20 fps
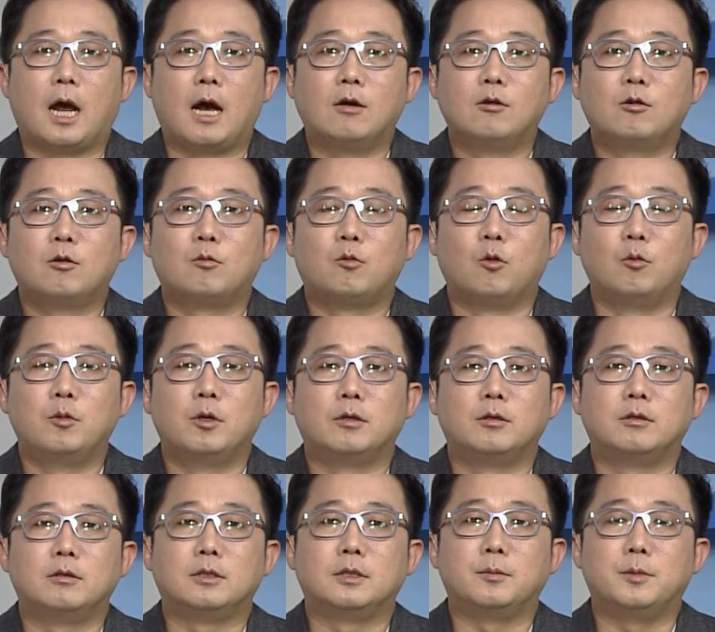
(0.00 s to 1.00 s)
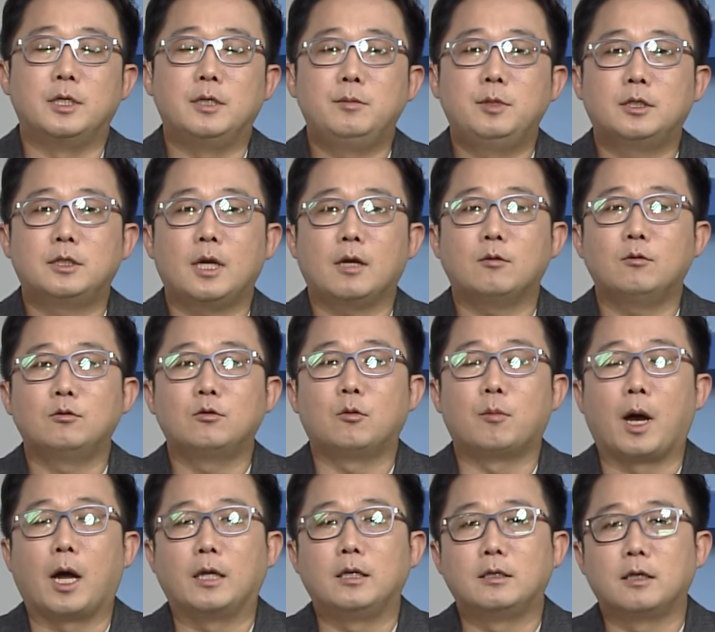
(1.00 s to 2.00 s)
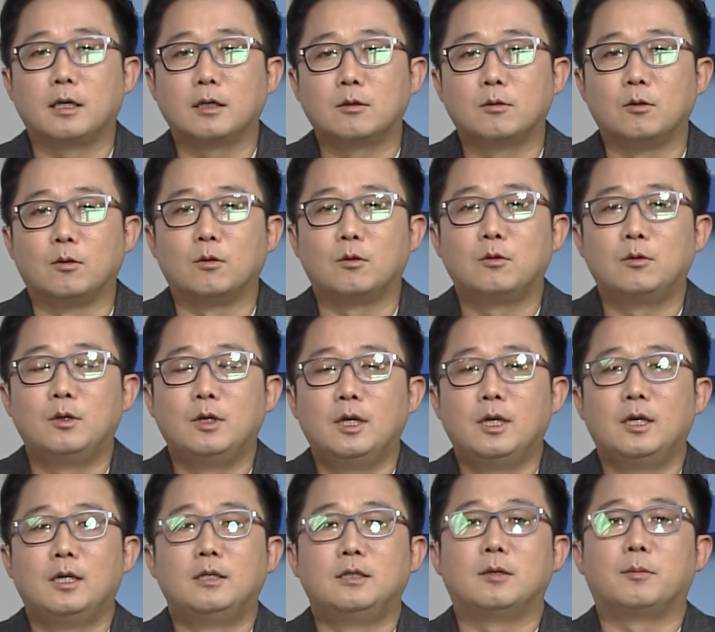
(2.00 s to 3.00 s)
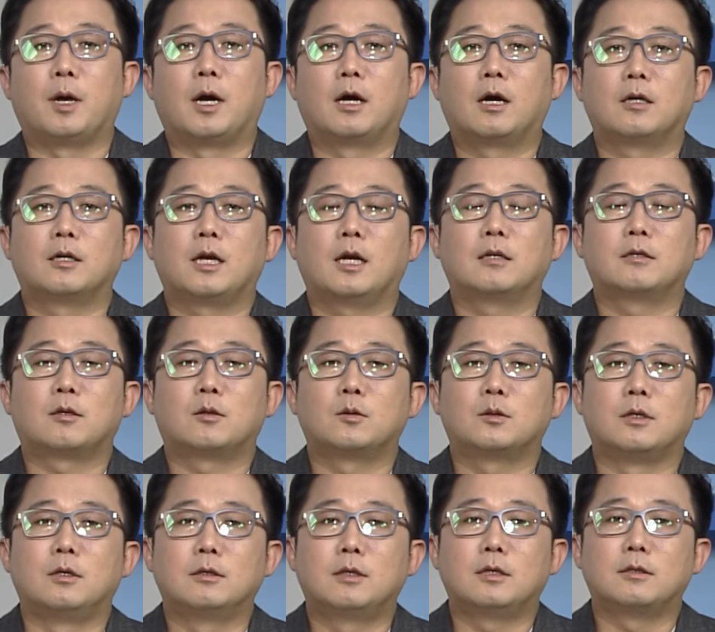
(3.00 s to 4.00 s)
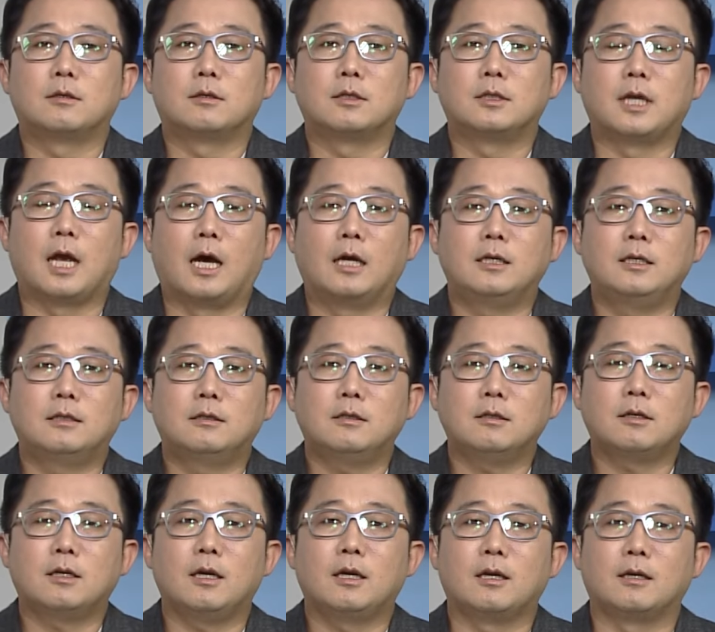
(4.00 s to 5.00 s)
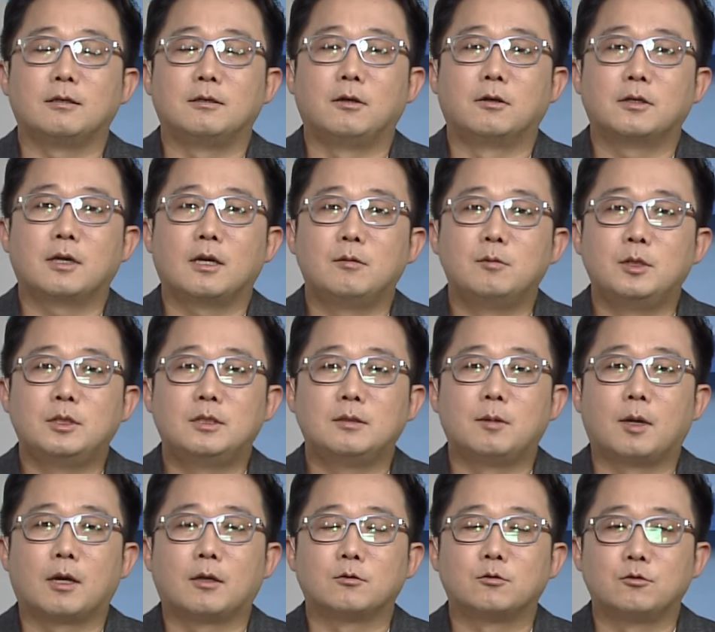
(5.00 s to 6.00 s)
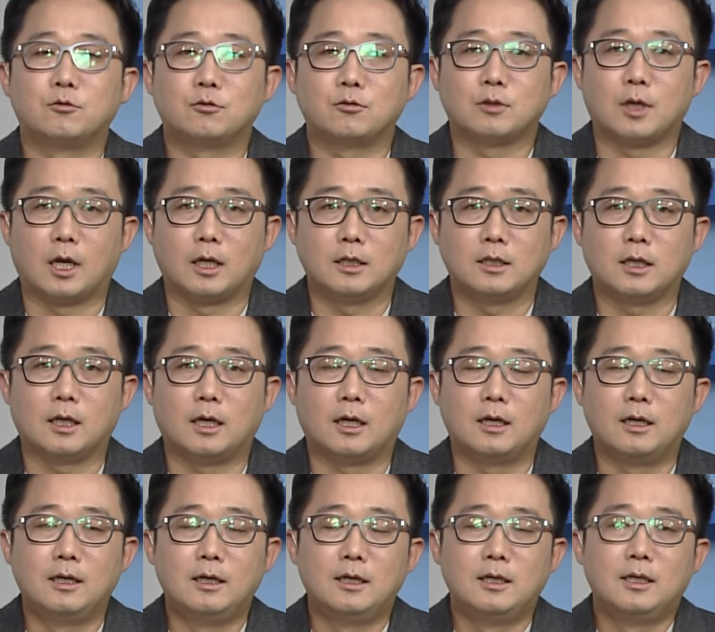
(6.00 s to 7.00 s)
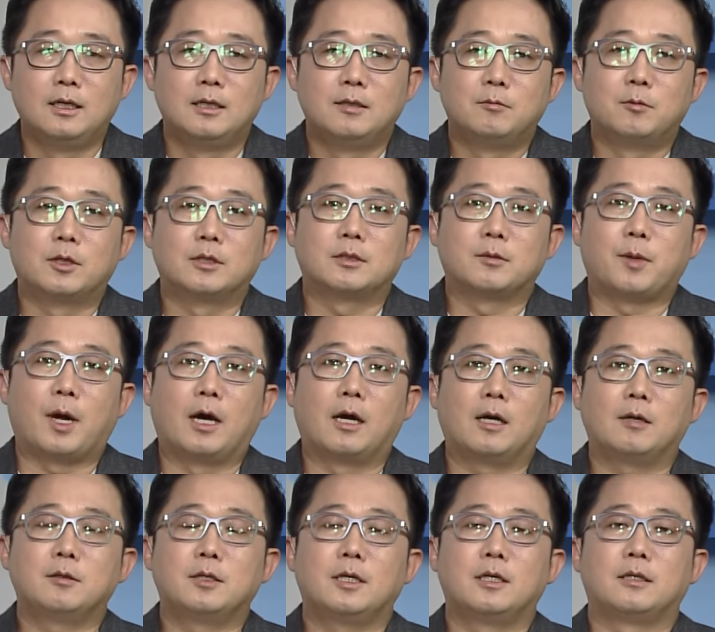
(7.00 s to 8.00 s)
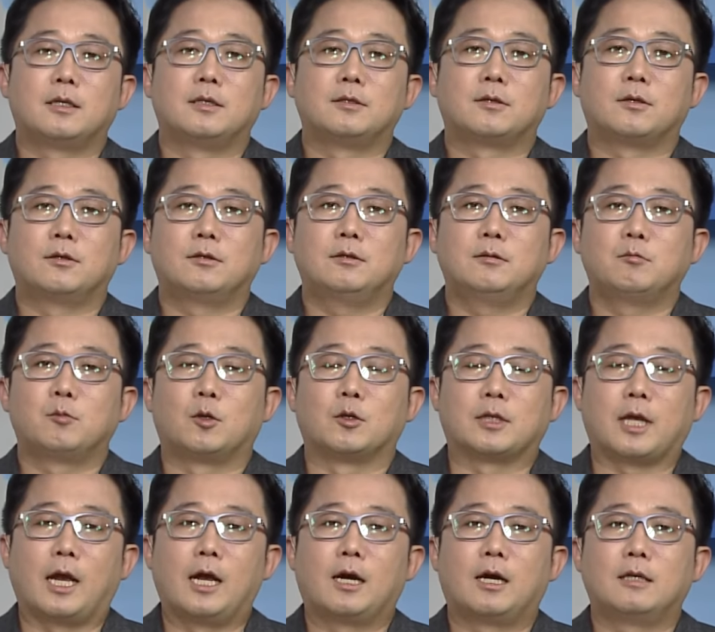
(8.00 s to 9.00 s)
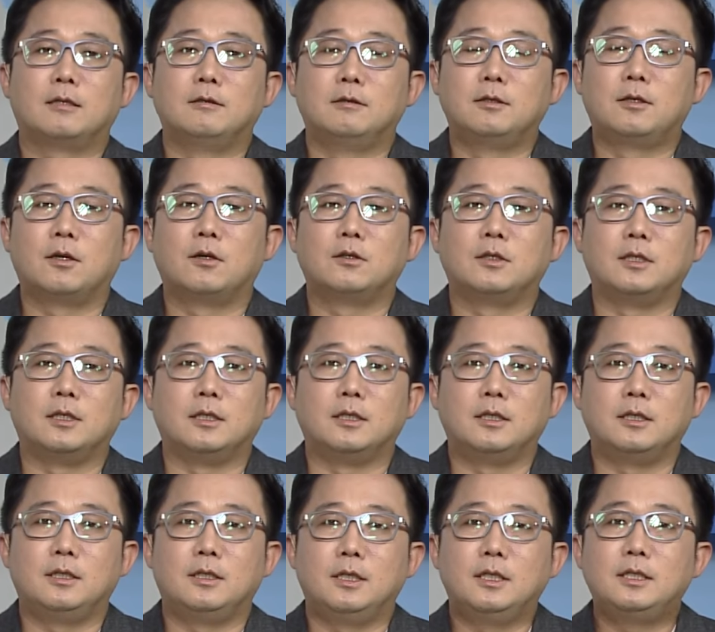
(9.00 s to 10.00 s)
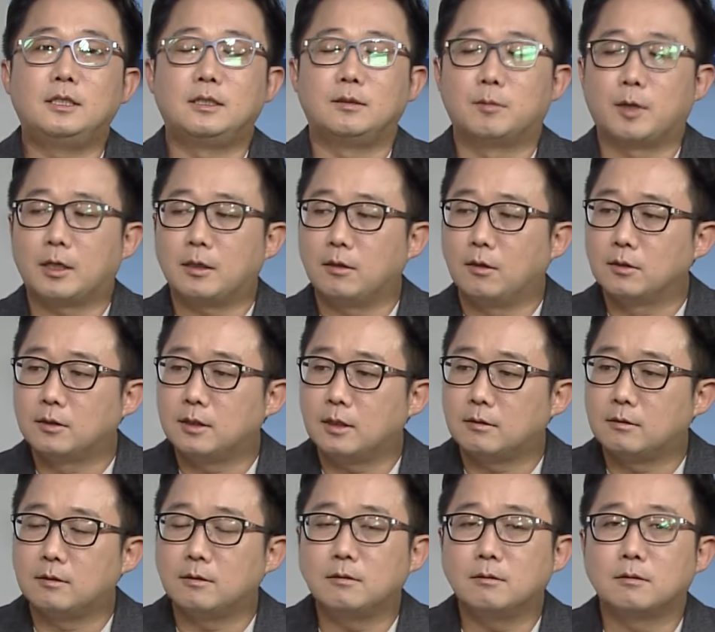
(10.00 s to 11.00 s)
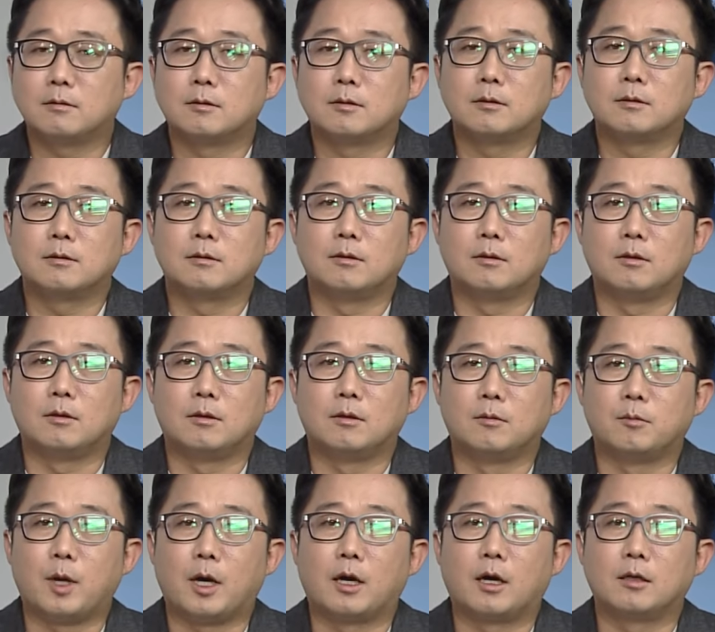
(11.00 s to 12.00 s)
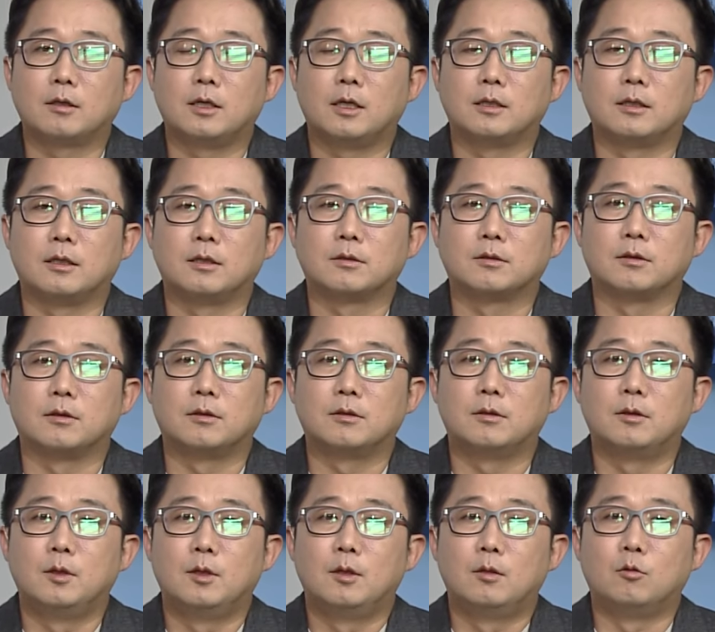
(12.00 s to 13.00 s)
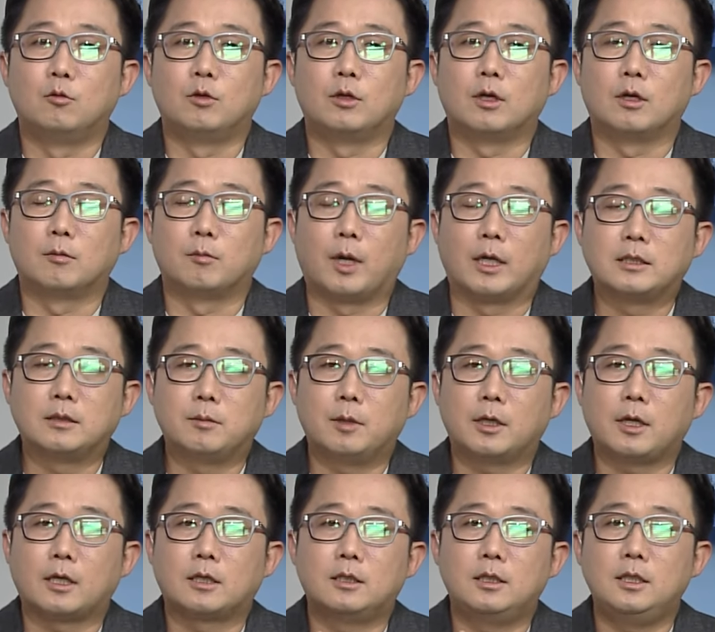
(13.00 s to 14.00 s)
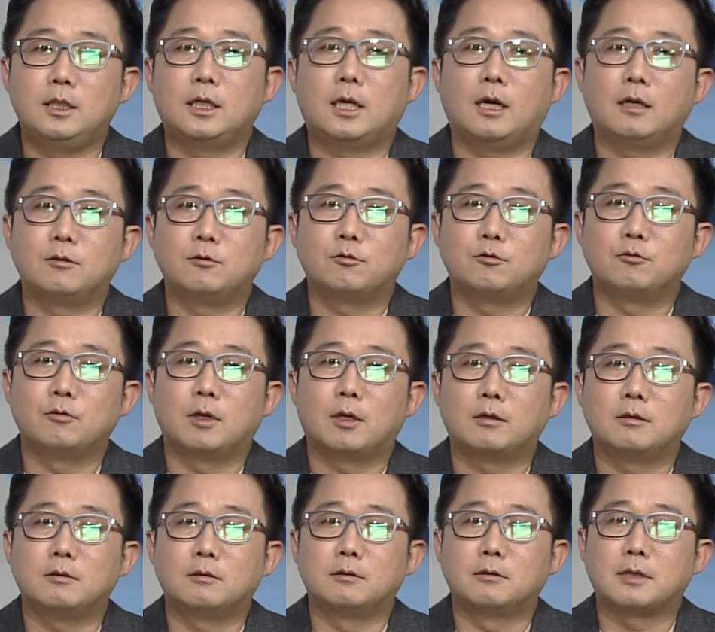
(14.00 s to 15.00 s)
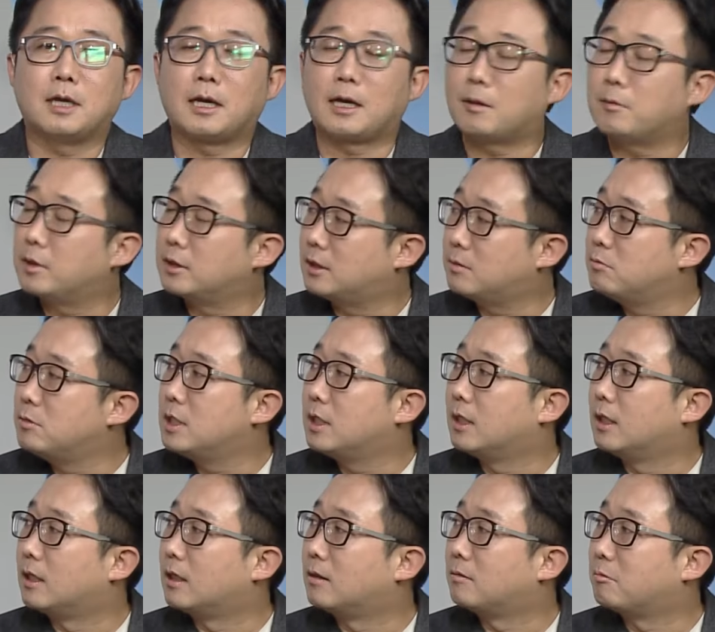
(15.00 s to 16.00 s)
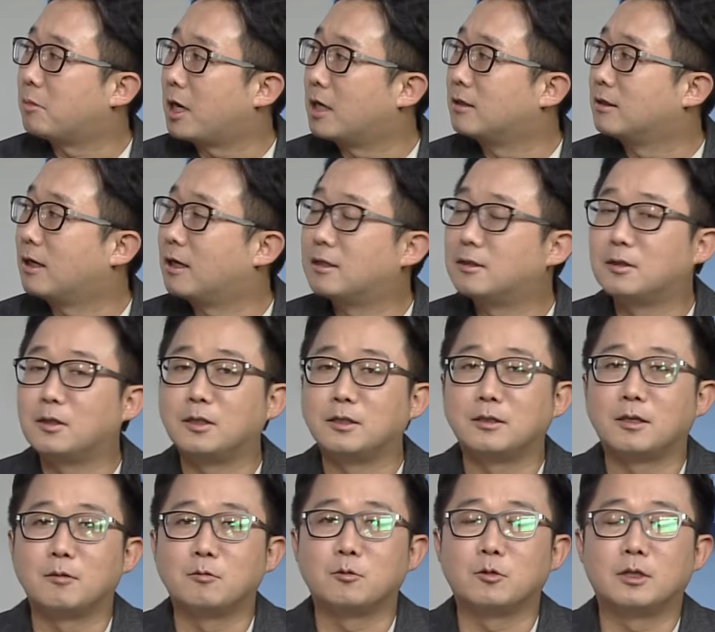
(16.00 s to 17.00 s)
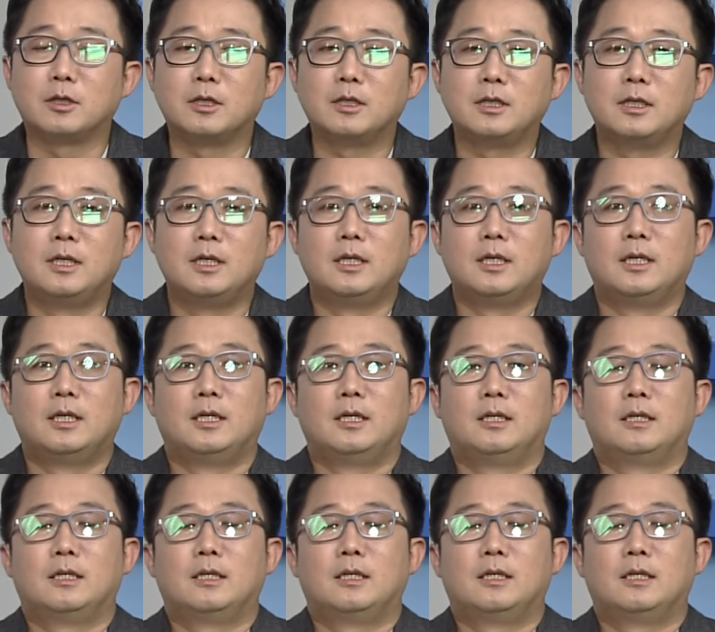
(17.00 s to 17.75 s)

양으로 보면은 지금 이미 음. 채굴도 많이 됐고 음. 이제 반감기 하더라도 절대적인 양이 그렇게 영향을 미칠 만한 수준은 아니다. 음. 그래서 반감기에 대해서는 뭐 다양한 의견이 있지만 어쨌든 어, 반감기에 대해서 음. 우리가 마지막에 클릭하는 순간은 사람의 심리가 음. 반응하는 거기 때문에 음, 네.